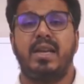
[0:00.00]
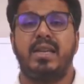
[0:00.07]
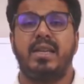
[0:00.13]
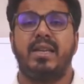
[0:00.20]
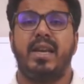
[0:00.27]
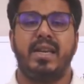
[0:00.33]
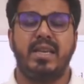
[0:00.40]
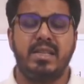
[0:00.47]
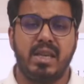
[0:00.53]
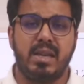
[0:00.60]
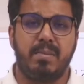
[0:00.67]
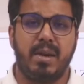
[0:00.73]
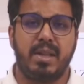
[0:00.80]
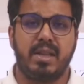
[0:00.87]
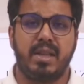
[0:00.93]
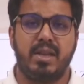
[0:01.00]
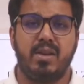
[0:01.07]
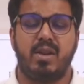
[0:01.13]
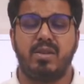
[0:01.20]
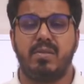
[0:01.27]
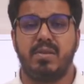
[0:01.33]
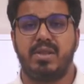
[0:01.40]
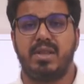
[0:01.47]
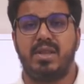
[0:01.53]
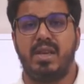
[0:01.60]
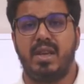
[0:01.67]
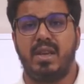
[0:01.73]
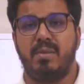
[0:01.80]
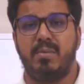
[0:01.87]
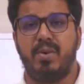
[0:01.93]
नहीं जा पाते हैं नॉर्थ वेस्ट
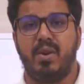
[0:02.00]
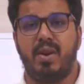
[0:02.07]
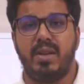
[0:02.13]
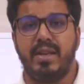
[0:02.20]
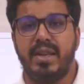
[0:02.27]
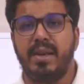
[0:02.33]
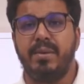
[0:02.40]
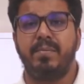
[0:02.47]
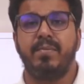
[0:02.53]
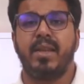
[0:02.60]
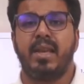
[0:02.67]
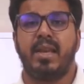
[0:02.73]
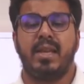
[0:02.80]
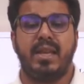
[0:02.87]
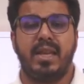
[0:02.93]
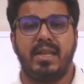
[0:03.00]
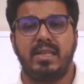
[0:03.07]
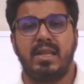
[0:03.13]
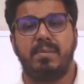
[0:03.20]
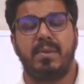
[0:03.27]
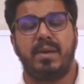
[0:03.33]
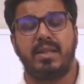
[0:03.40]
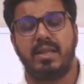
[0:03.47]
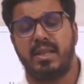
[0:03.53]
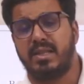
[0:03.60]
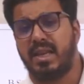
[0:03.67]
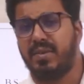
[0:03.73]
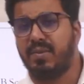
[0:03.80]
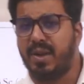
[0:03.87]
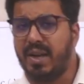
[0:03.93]
इंडिया के बियॉन्ड ये नहीं जा पाते हैं
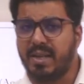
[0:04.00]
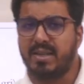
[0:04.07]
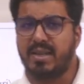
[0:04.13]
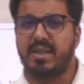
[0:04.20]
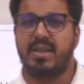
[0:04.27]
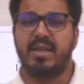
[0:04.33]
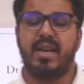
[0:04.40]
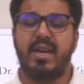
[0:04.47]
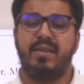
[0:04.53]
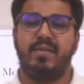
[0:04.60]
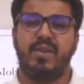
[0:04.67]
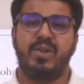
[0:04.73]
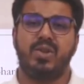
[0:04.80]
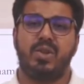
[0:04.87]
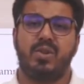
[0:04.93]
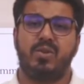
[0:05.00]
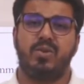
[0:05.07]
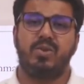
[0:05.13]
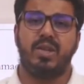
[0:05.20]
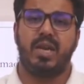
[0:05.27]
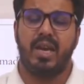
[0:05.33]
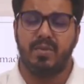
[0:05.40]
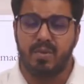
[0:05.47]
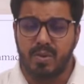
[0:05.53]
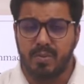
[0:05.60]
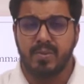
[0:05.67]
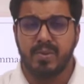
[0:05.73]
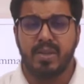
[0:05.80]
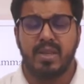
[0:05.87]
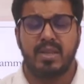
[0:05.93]
चाहे वो अलेक्जेंडर का इन्वेजन हो चाहे वो
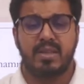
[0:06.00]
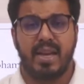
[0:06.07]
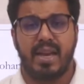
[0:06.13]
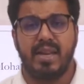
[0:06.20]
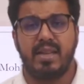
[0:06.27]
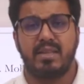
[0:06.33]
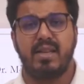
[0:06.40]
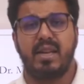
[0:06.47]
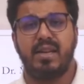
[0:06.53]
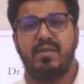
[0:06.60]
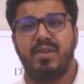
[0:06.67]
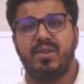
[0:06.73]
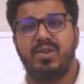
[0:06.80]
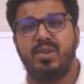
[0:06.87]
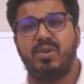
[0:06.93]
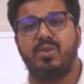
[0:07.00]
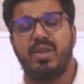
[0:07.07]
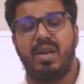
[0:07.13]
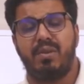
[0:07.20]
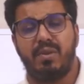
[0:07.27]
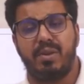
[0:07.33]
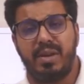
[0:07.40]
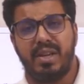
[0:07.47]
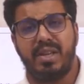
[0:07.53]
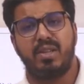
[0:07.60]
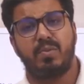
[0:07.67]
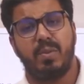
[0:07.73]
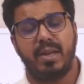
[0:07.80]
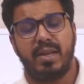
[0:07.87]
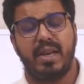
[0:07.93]
साइरस का इन्वेजन हो चाहे वो
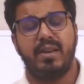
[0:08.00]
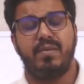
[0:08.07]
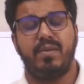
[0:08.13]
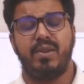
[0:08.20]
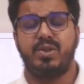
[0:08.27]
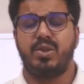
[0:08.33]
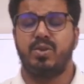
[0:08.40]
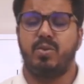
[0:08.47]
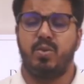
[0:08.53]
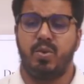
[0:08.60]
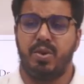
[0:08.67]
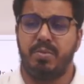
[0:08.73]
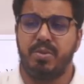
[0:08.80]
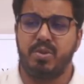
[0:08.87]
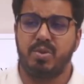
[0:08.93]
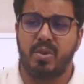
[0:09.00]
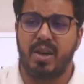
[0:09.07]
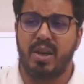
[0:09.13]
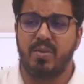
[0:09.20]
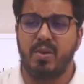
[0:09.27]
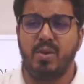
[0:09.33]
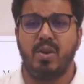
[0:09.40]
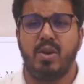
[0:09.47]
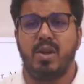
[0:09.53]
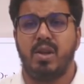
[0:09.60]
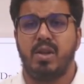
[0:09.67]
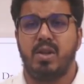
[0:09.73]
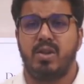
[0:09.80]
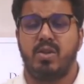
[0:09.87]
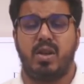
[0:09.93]
एस वन का इन्वेजन हो कोई भी जो है वो
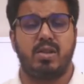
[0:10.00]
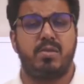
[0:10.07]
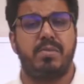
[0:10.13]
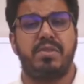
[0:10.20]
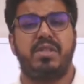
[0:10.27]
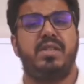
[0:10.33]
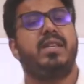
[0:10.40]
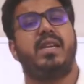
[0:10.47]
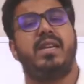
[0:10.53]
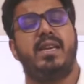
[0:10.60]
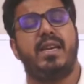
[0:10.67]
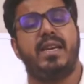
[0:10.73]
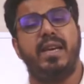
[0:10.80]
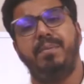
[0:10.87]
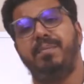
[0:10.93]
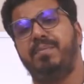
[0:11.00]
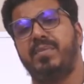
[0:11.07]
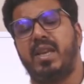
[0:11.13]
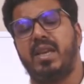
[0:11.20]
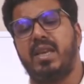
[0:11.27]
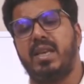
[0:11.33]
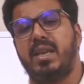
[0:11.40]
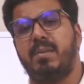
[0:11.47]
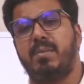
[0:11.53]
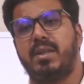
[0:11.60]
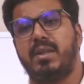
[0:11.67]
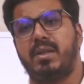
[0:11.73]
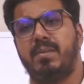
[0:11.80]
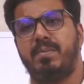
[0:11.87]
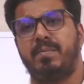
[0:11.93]
नॉर्थ वेस्ट इंडिया के आगे नहीं आ
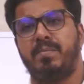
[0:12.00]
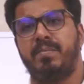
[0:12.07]
पाता